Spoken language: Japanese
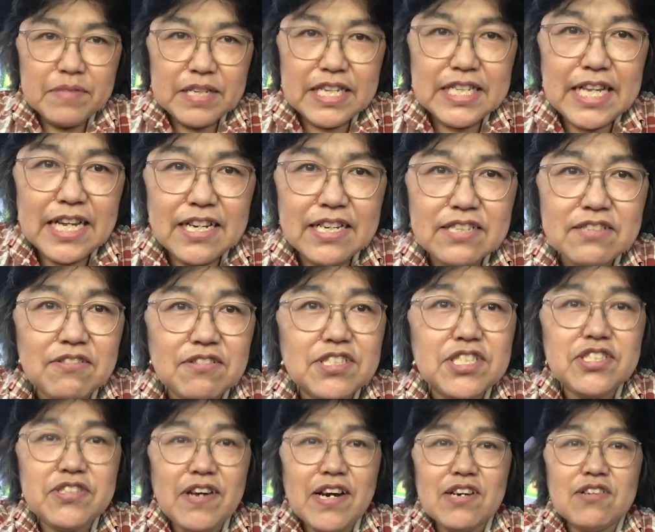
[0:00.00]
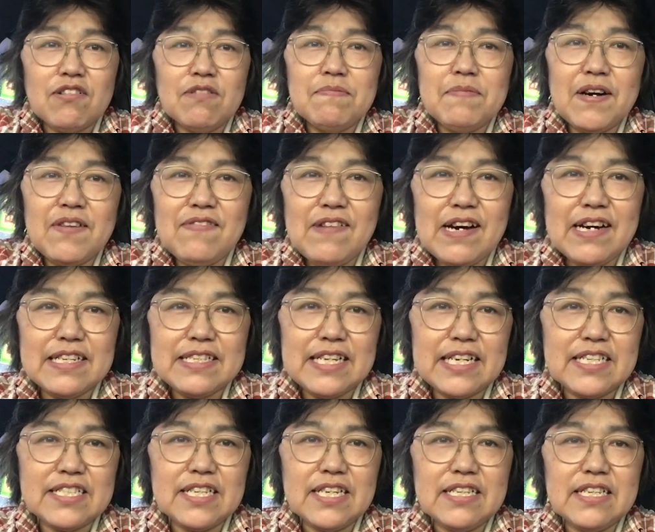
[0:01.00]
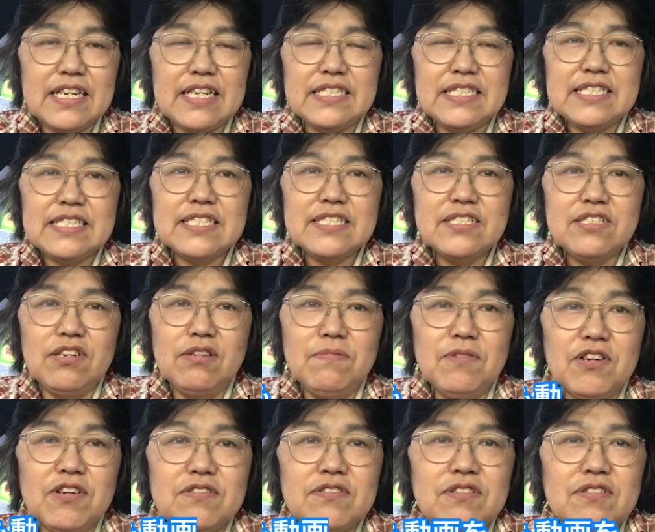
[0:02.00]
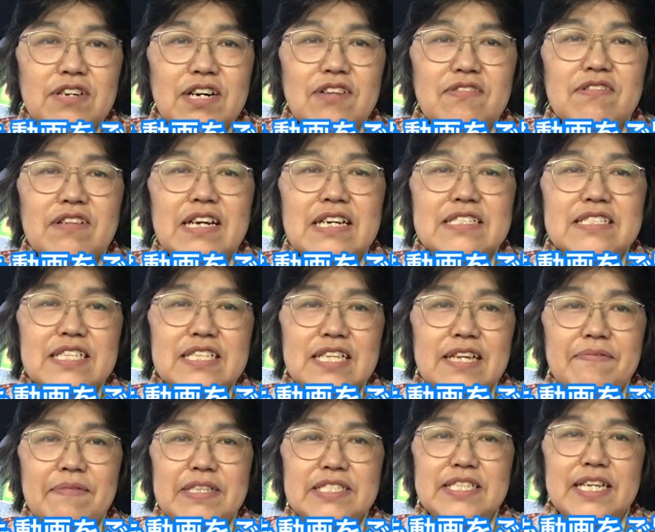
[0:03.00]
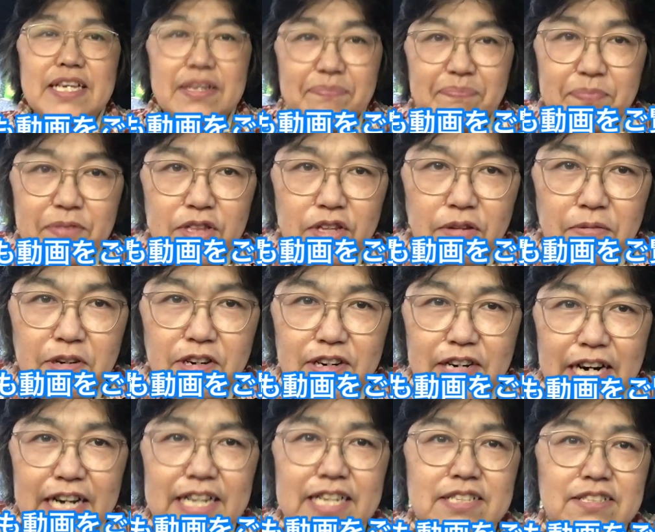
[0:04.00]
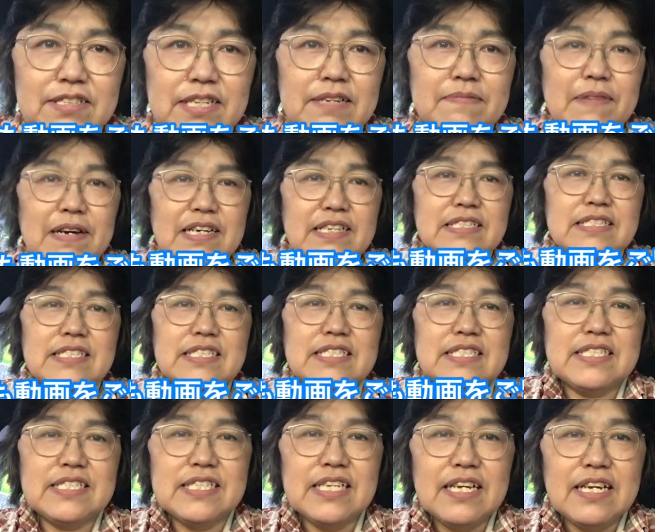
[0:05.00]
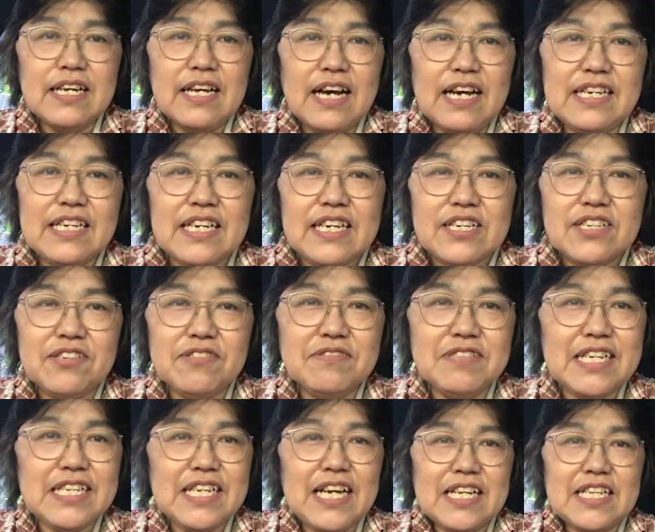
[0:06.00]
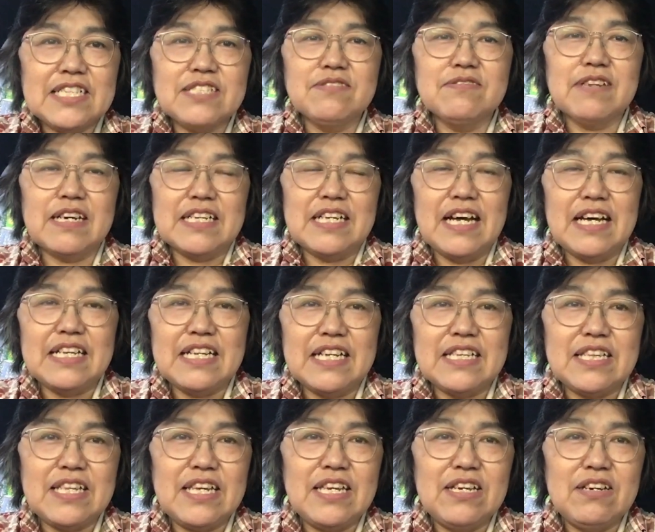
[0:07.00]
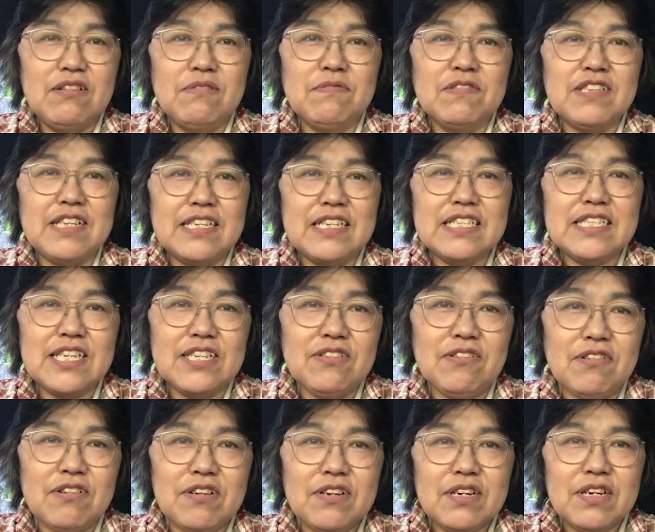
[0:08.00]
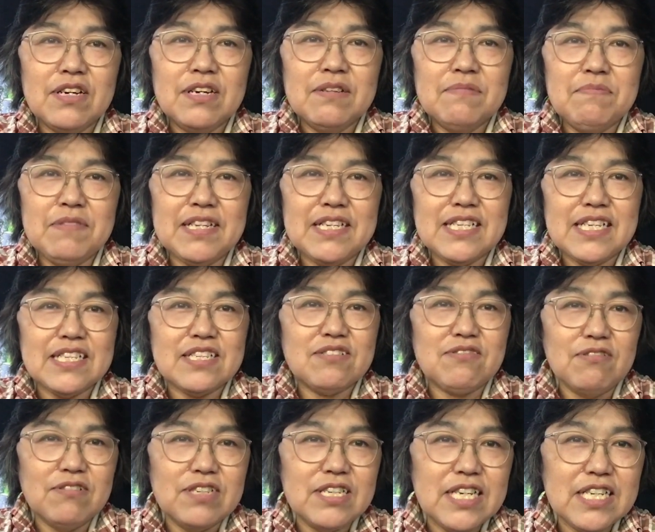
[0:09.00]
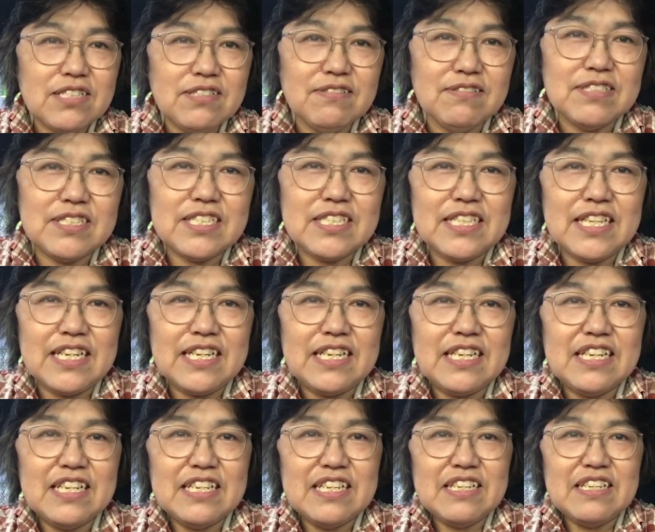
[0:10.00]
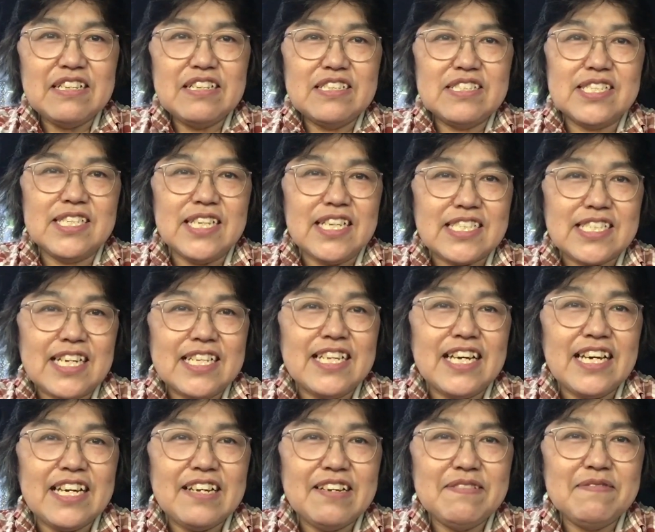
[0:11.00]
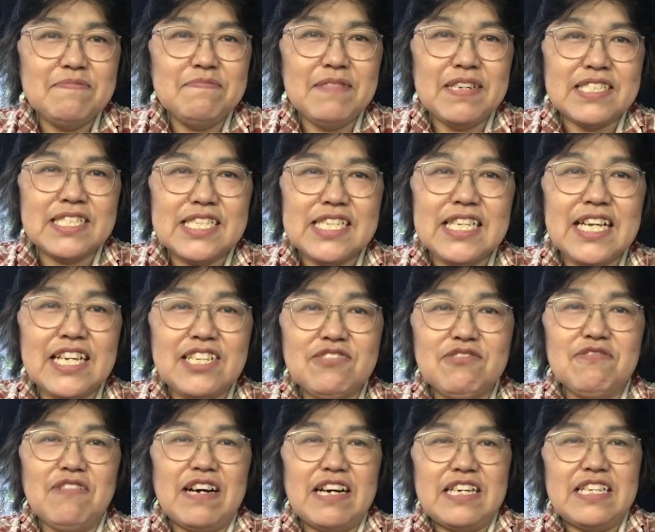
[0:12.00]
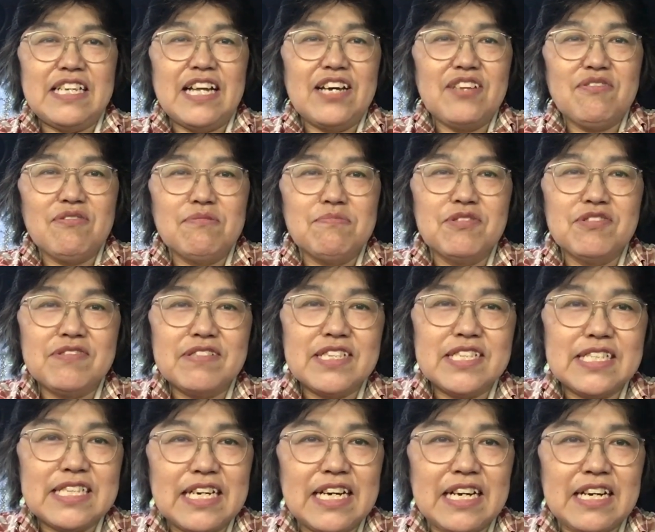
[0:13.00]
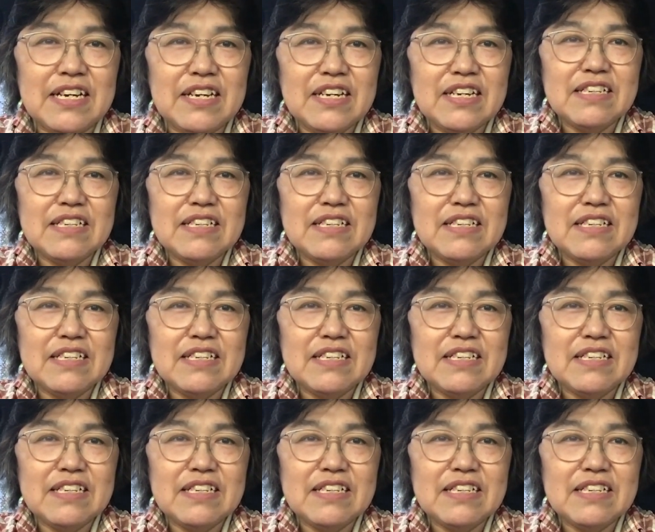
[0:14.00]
皆さんこんにちはこんばんはたけちゃんです今日も動画をご覧くださいましてどうもありがとうございますはい今日何話そうかななんて思ったんですけど皆さんトイレ掃除って好きですかねまあ、好きな人はいないと思うんですが